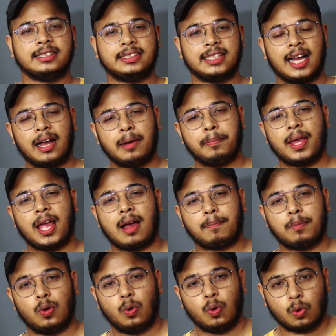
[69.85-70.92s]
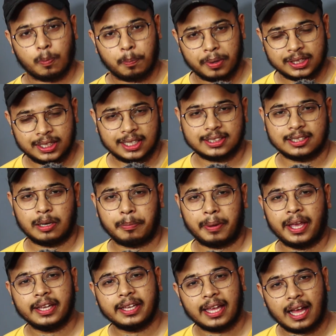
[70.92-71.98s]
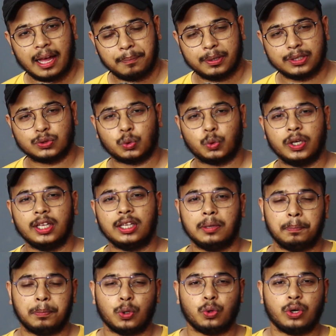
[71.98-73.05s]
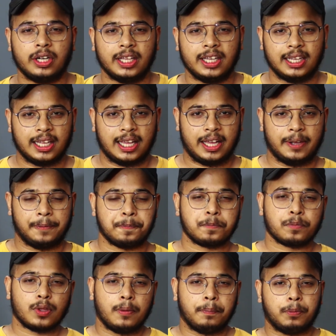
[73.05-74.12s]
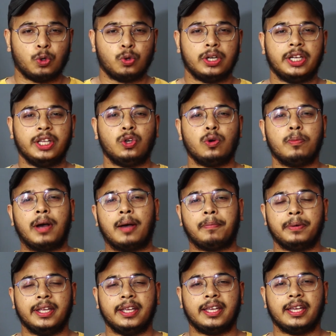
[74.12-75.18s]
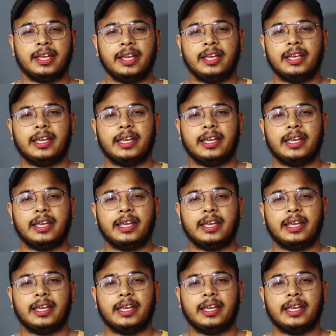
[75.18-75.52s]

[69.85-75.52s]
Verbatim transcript: जहाँ पे आप लोगों को पता चल पाए कि आपके सोने की प्योरिटी क्या है प्योरिटी को मापने के